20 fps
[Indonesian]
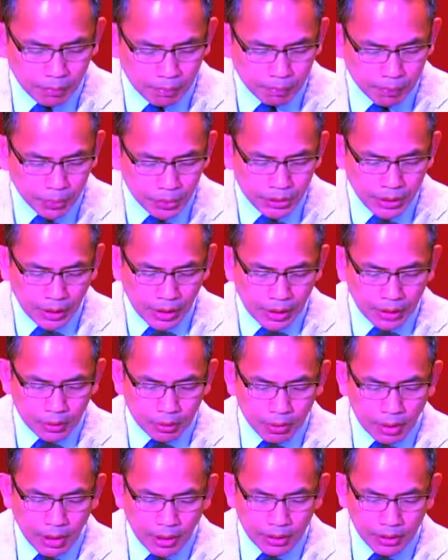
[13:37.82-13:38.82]
Pujilah
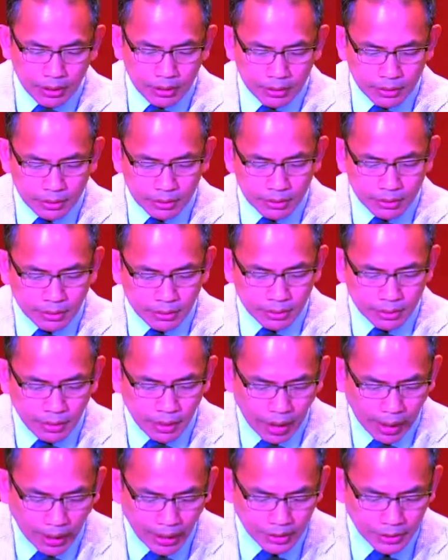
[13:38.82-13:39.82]
Tuhan,
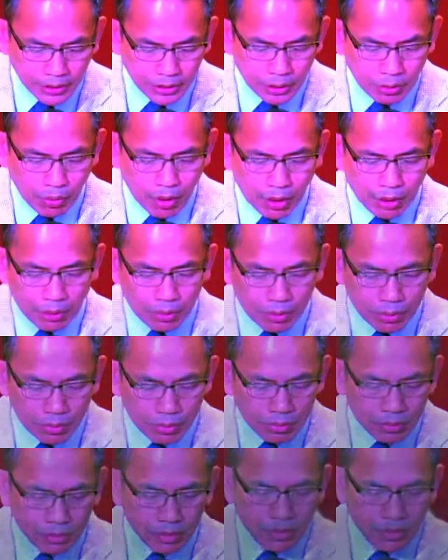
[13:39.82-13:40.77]
hai jiwaku,